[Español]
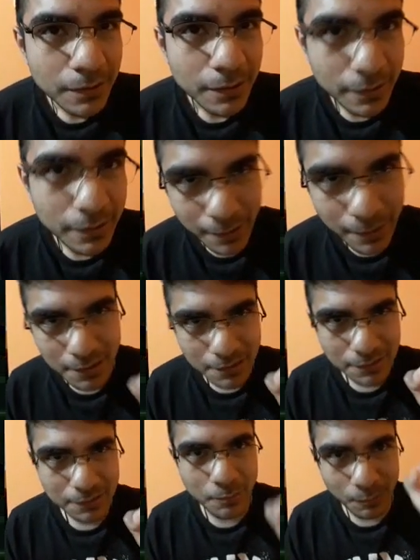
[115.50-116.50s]
Esta
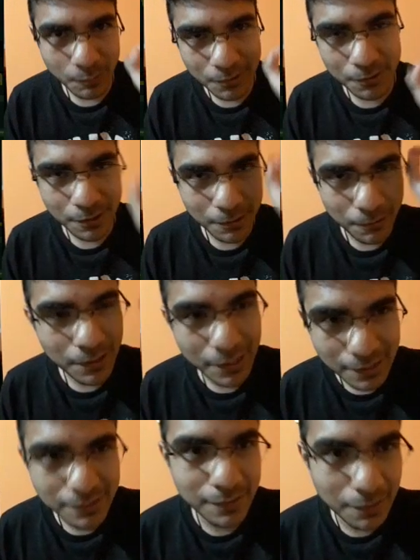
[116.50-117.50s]
vez prometo que voy a
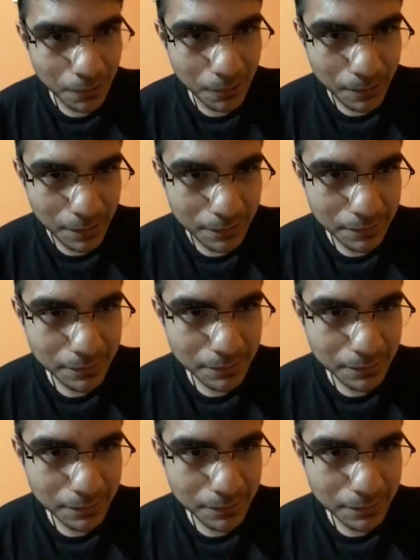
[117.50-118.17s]
lanzarlo bien.